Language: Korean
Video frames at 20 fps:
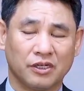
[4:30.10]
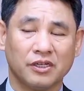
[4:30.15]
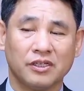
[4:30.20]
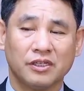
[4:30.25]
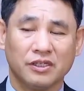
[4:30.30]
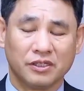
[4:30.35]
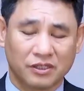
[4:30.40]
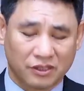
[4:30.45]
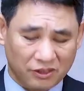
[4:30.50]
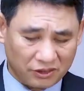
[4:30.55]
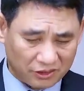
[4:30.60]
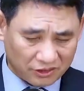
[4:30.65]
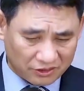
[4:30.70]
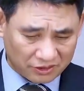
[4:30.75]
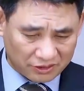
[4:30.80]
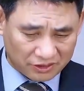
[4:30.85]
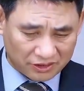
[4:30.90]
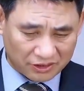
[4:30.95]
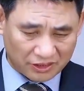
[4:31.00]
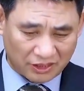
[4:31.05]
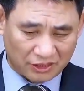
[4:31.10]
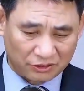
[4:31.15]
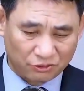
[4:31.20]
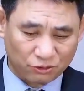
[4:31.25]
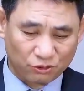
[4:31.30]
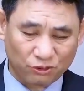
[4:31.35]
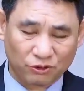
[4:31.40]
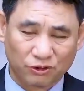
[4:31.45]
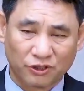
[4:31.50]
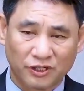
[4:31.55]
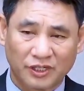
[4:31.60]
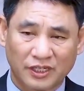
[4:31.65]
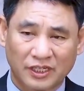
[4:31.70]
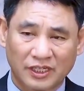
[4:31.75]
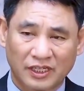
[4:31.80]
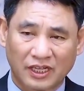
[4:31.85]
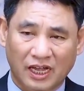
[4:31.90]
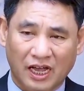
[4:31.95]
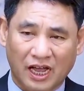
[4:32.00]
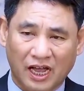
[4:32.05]
그럴지라도
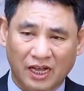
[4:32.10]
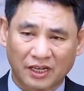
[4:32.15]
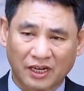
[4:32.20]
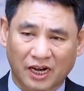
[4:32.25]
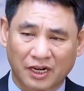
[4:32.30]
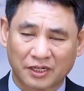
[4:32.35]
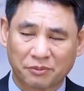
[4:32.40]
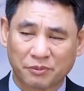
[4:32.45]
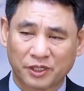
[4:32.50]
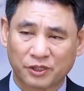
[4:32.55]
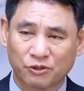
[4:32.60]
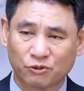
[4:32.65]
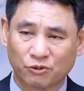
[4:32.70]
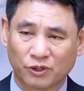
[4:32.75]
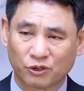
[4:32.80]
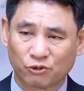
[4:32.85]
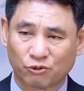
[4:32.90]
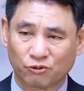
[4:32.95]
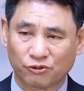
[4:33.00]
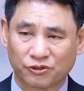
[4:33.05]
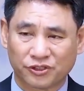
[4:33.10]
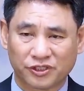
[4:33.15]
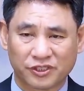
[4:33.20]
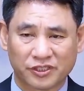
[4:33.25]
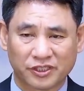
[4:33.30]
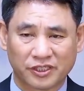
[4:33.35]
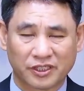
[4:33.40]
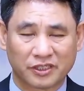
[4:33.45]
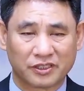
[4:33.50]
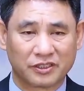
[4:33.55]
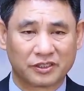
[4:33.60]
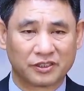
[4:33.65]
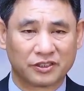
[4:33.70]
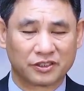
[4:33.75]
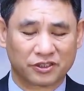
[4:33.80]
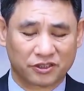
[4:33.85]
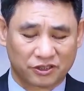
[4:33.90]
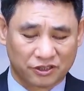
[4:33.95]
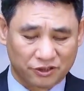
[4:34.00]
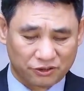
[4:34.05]
하나님의 인도와 통치에는
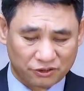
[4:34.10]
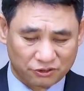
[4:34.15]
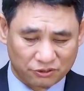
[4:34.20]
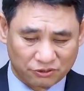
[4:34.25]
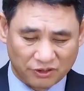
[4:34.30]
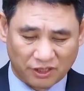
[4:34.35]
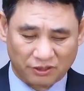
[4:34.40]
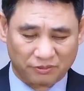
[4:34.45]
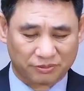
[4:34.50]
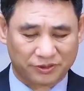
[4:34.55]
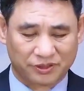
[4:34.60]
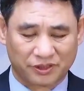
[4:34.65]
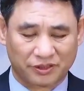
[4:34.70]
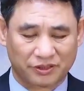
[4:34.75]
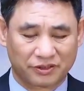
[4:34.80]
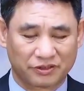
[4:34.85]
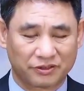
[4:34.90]
실수가 없어요.